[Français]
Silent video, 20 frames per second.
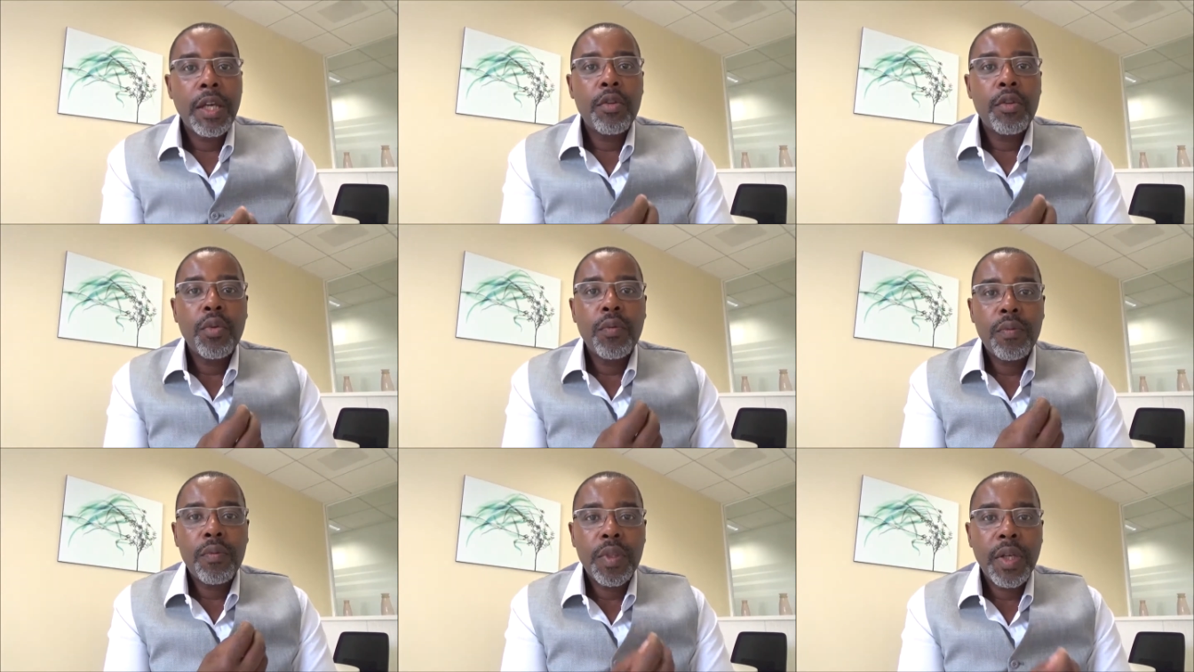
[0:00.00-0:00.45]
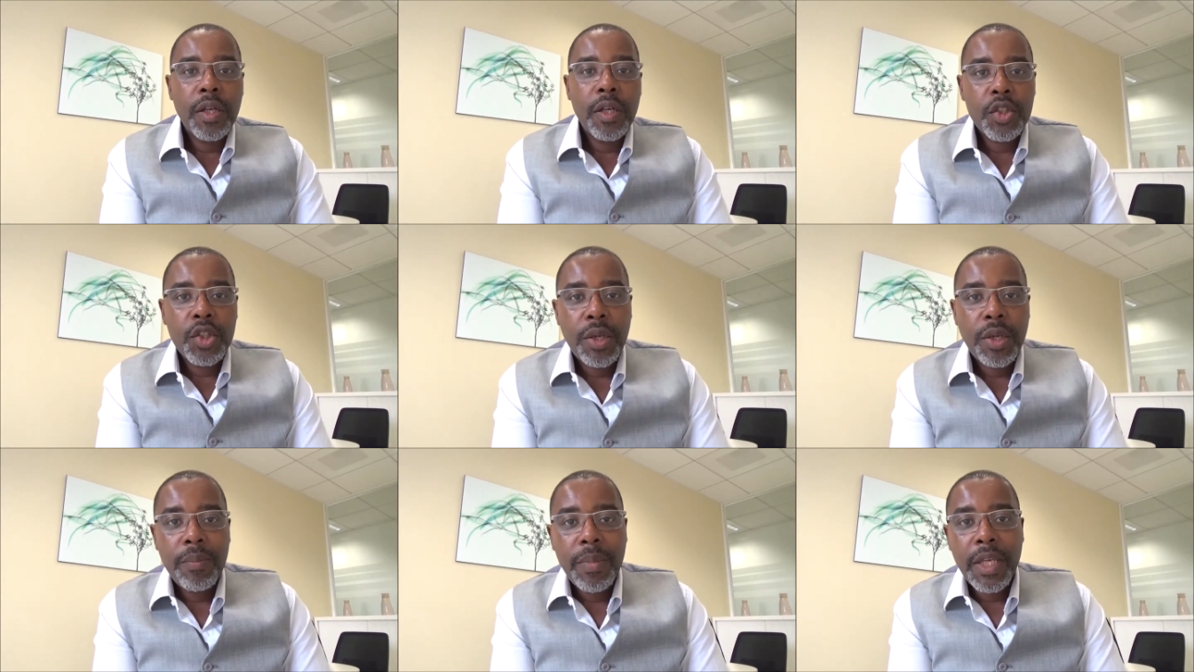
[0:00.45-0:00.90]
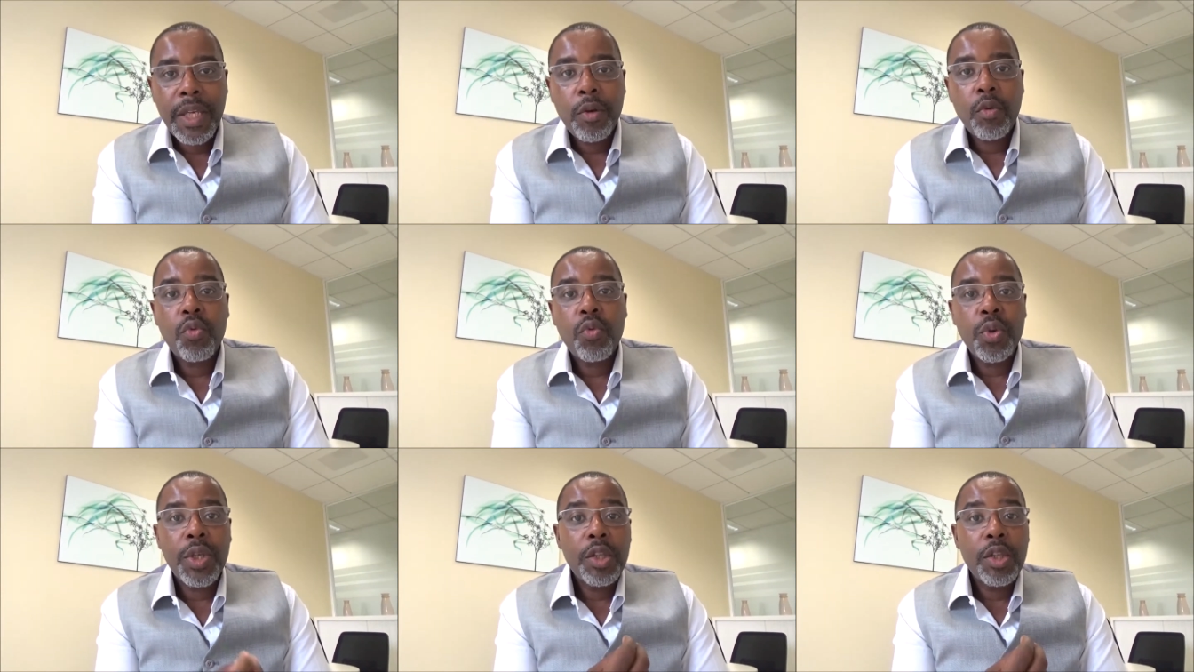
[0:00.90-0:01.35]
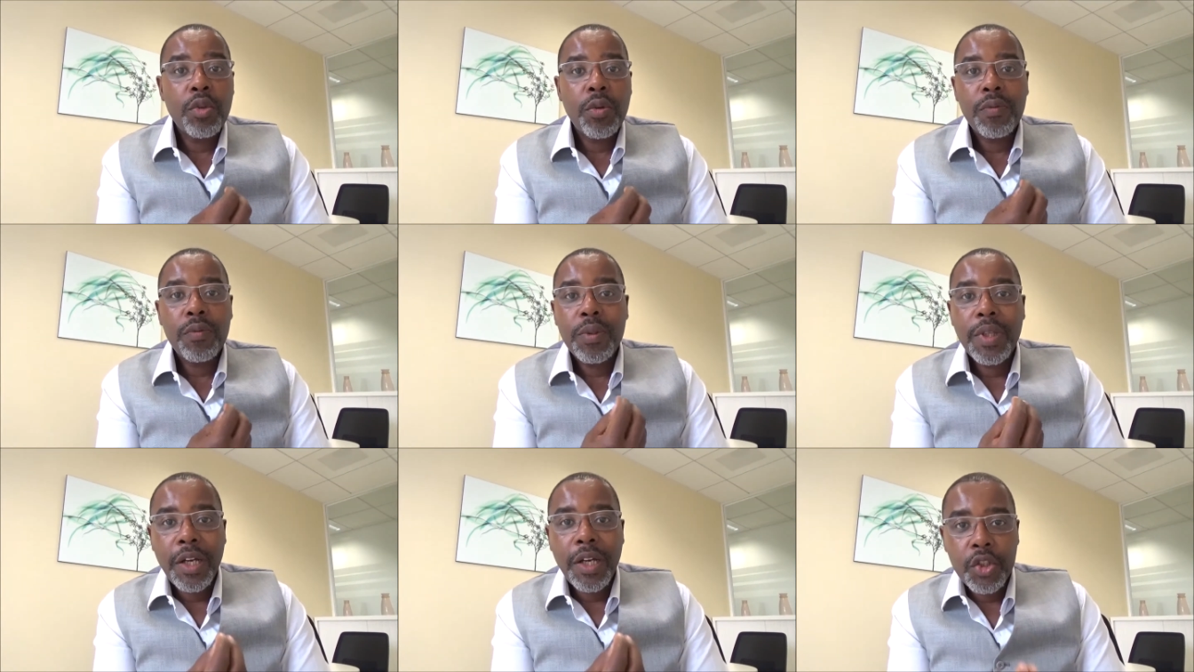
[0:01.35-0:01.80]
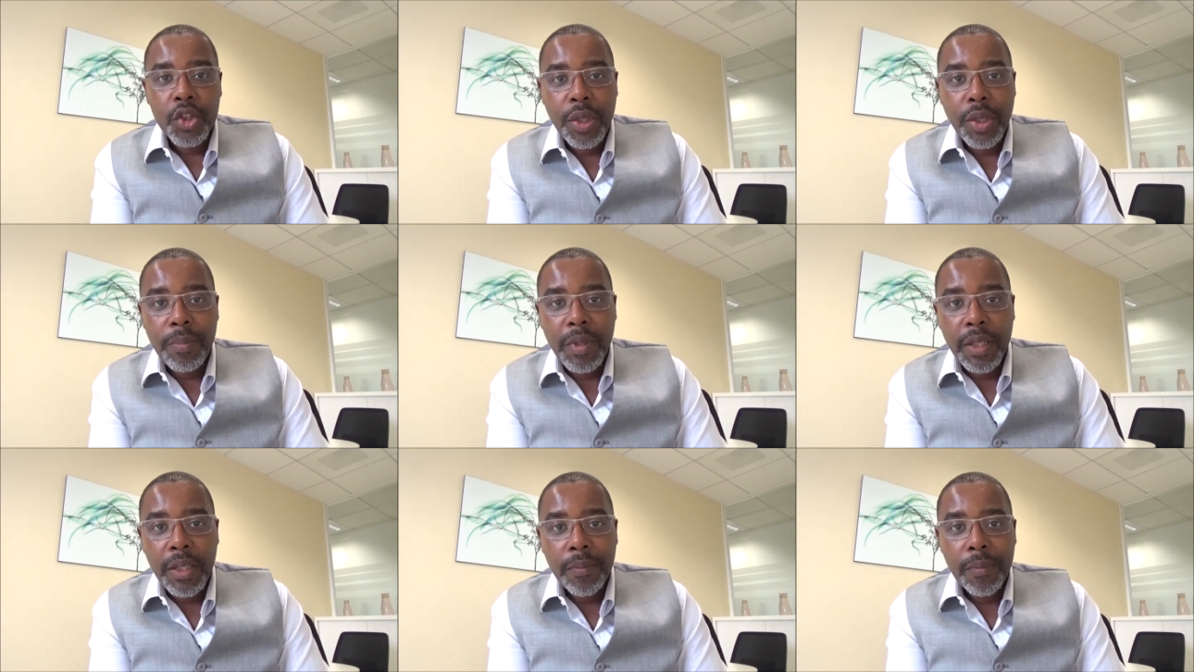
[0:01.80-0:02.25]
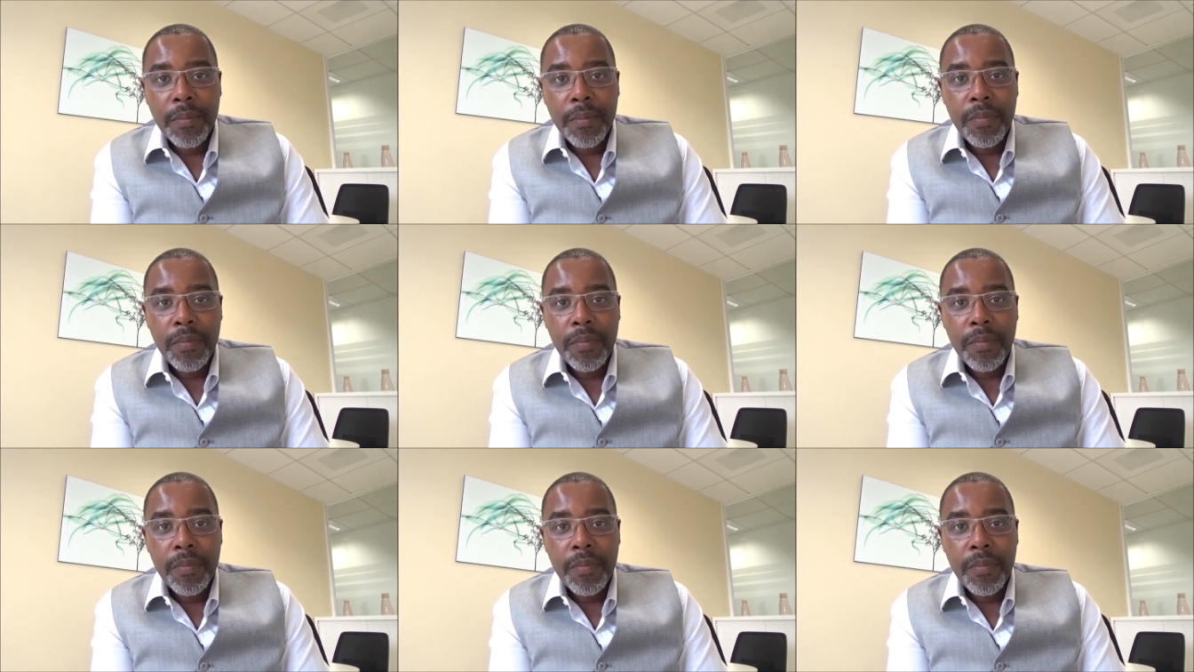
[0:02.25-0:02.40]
elle ne voudra jamais ou il ne voudra jamais.